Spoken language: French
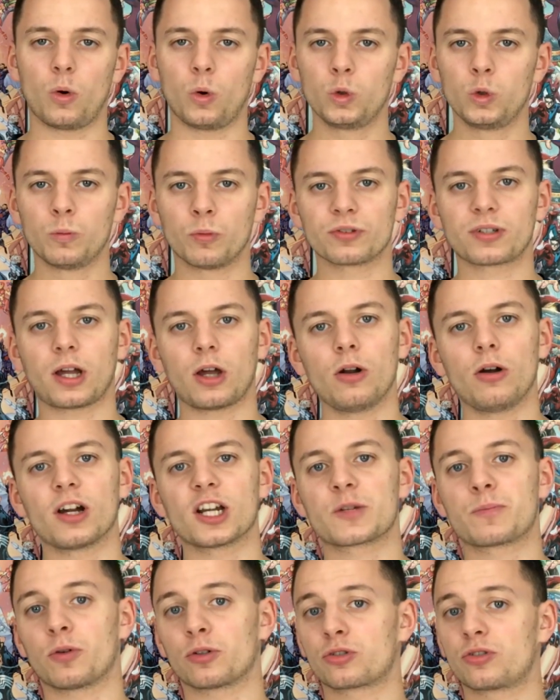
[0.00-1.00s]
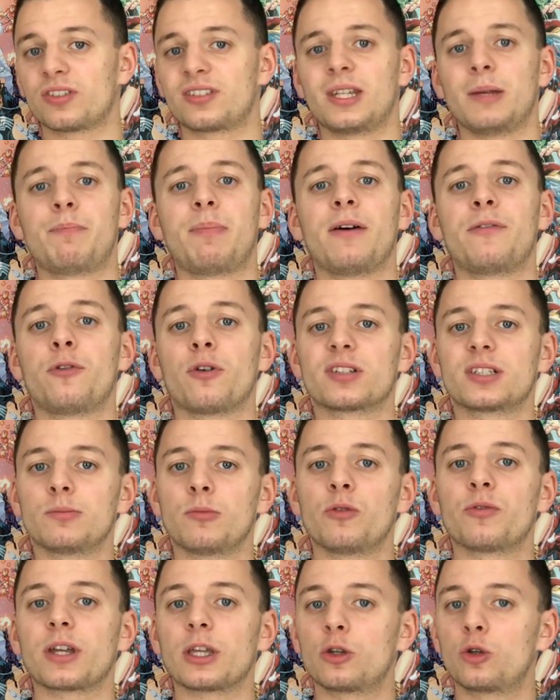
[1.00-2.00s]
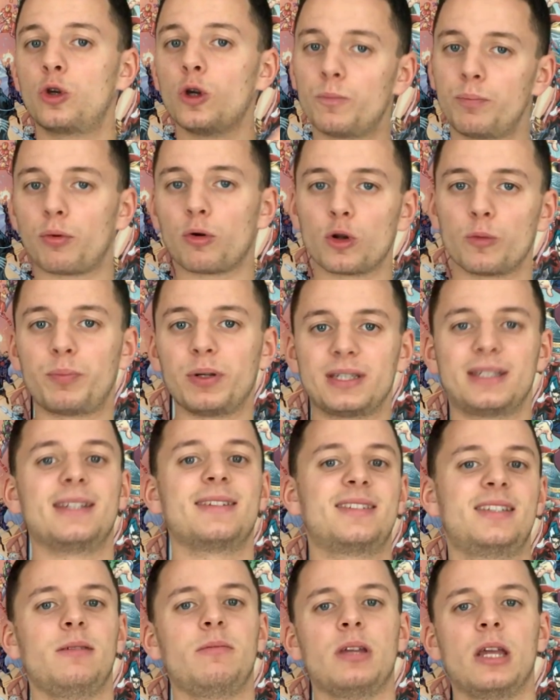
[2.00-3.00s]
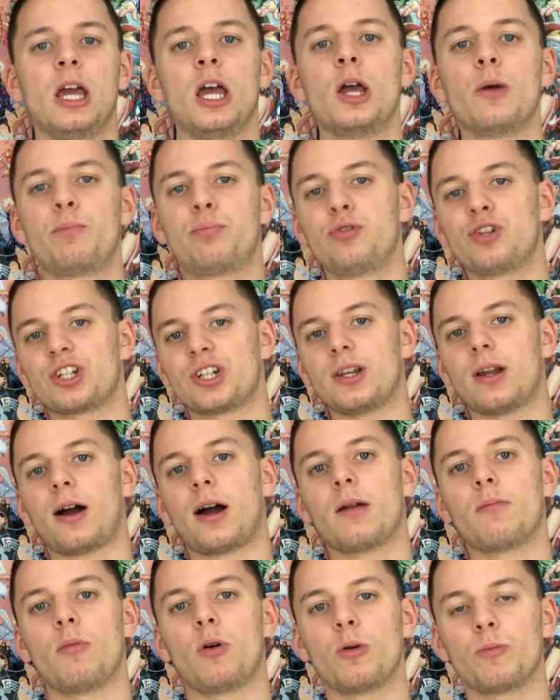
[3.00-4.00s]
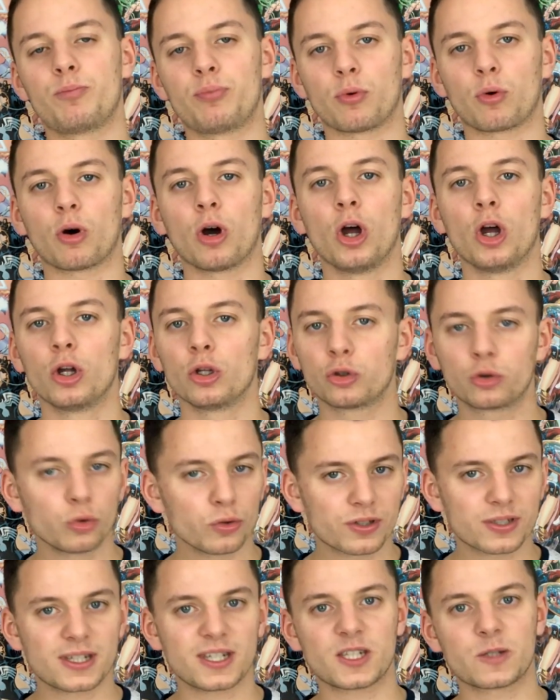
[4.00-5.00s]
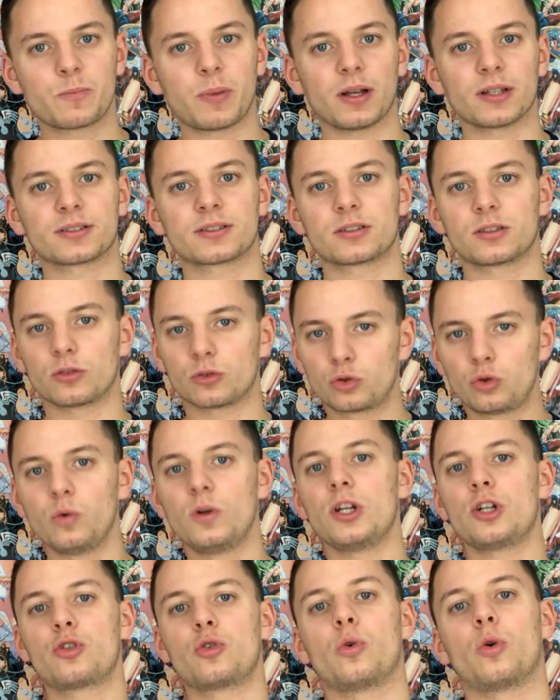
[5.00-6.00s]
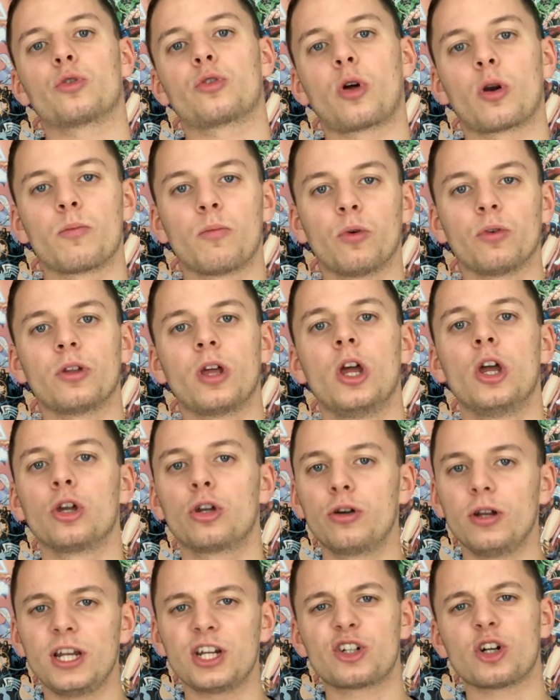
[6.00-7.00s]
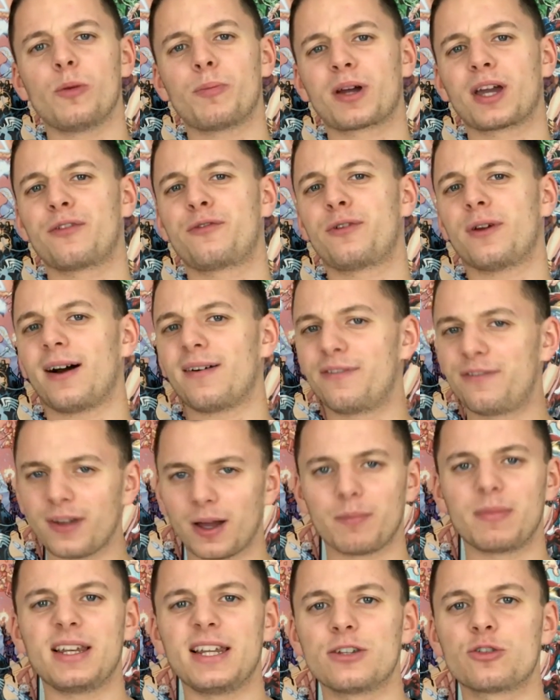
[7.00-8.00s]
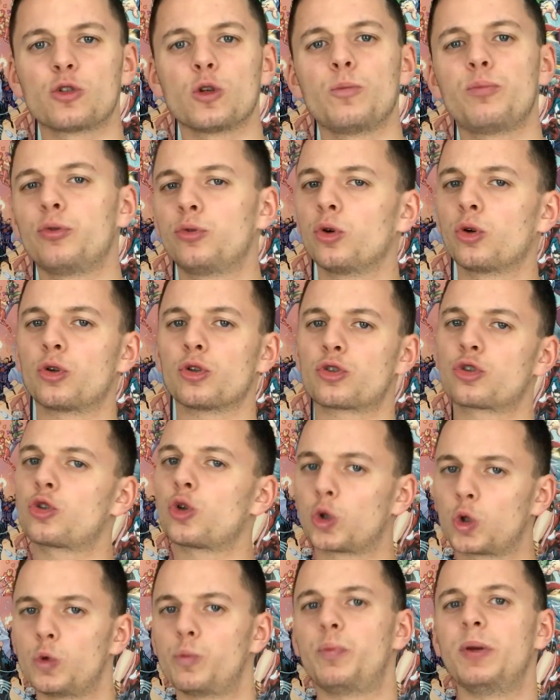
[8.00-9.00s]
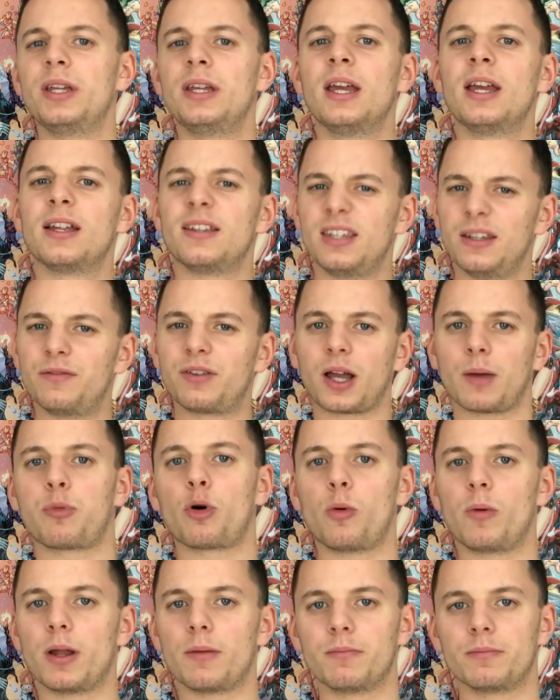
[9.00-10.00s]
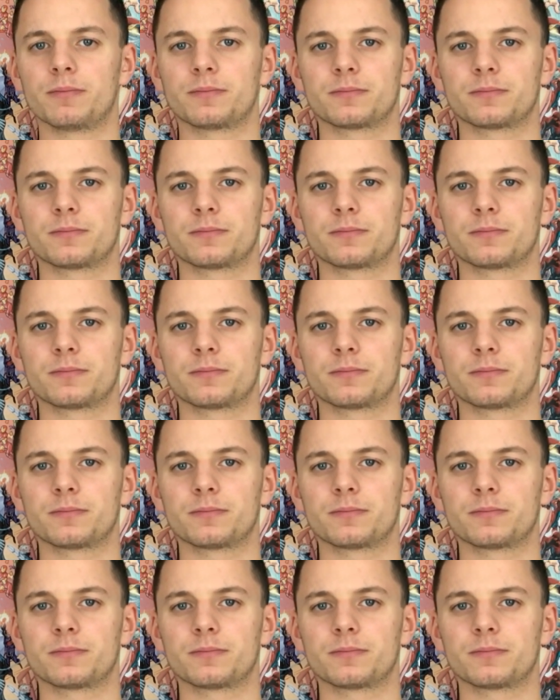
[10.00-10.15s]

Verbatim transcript: On nous montre alors, et je pense que c'est pas forcément vrai que pour le PTSD, mais plus généralement pour tout ce qui se passe tous les jours dans le monde, que les gens préfèrent fermer les yeux plutôt que de s'occuper des vrais problèmes.